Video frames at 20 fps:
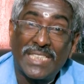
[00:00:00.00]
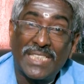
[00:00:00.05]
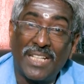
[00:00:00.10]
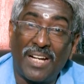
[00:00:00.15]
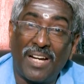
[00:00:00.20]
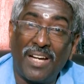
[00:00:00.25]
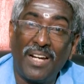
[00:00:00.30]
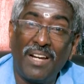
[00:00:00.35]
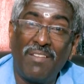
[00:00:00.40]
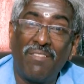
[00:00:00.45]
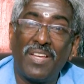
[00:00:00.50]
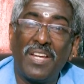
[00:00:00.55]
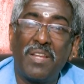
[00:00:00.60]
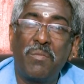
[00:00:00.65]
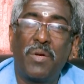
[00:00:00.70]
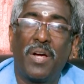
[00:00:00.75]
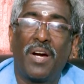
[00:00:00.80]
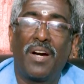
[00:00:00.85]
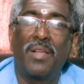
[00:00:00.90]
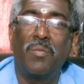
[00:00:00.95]
சகல
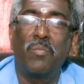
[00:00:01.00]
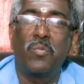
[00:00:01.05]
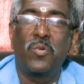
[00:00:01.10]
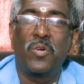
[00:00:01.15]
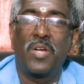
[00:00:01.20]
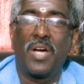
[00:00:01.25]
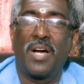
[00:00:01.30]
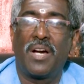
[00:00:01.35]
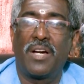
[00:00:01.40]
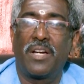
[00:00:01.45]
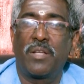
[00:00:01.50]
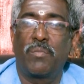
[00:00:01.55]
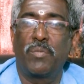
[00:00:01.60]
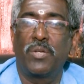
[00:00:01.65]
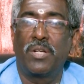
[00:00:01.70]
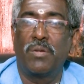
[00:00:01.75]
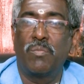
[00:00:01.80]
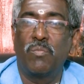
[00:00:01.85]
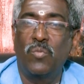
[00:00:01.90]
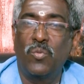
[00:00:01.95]
வலிமைகளும் உண்டாகட்டும்
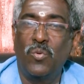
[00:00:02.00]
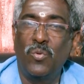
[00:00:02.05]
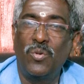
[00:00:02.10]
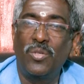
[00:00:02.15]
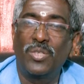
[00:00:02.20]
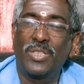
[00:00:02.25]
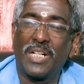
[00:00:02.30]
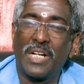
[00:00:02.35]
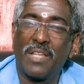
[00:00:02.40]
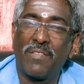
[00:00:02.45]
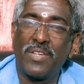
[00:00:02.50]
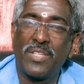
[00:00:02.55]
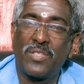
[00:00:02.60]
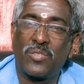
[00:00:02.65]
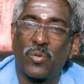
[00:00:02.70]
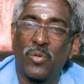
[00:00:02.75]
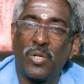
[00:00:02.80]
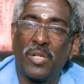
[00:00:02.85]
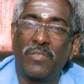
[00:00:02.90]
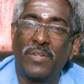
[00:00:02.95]
என்று மூன்று தடவை
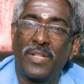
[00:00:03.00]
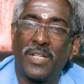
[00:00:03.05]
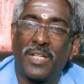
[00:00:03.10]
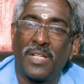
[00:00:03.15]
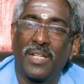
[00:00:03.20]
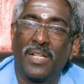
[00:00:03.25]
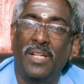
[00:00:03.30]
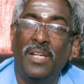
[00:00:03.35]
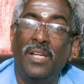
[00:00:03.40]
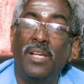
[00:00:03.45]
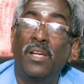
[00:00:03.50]
சொல்லிவிட்டு